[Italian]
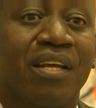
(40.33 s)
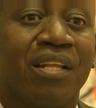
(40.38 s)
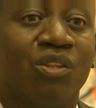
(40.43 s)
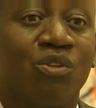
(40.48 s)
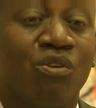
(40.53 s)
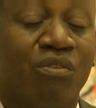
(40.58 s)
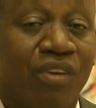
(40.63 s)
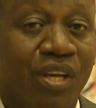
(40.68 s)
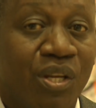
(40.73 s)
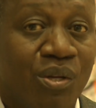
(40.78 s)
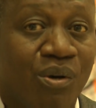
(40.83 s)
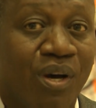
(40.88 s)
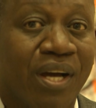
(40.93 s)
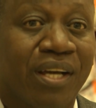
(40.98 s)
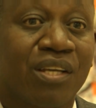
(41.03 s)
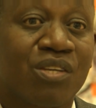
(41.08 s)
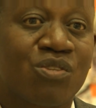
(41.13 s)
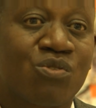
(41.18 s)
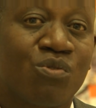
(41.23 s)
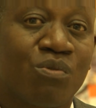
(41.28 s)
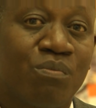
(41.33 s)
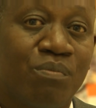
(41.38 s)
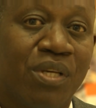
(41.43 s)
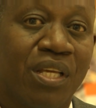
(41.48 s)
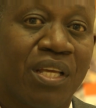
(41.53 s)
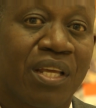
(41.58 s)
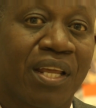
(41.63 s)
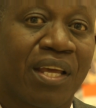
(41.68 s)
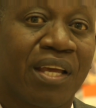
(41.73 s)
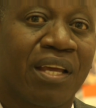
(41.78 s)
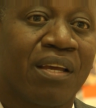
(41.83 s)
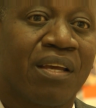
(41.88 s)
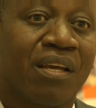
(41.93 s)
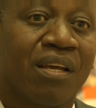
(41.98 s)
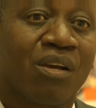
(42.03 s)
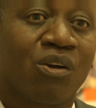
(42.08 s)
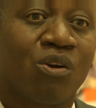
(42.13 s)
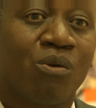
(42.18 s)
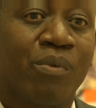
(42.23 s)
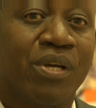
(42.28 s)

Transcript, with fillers: dovendo anche subire